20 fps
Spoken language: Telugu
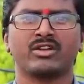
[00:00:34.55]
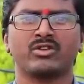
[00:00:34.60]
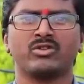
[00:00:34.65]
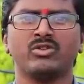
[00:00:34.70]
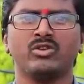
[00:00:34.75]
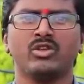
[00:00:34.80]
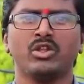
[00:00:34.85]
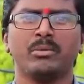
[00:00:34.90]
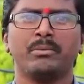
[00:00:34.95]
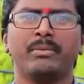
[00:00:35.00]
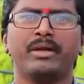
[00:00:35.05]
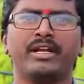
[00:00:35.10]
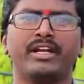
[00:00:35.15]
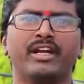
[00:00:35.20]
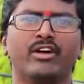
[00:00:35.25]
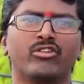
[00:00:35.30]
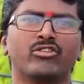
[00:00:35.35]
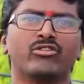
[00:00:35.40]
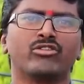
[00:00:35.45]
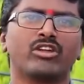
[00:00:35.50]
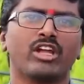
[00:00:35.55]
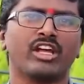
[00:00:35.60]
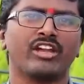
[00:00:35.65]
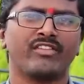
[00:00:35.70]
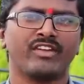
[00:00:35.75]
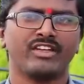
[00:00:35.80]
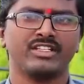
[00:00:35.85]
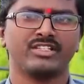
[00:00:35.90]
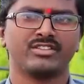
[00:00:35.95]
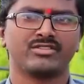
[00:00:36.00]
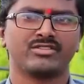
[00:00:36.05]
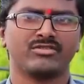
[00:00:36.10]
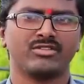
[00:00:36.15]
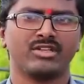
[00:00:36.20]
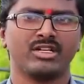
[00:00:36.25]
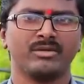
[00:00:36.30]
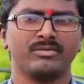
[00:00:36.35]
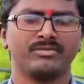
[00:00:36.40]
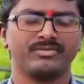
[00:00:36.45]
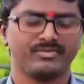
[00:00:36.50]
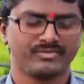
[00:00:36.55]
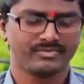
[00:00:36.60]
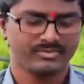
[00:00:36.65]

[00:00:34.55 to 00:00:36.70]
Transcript: వరకు మీ డౌట్ను క్లారిఫై చేసుకోండి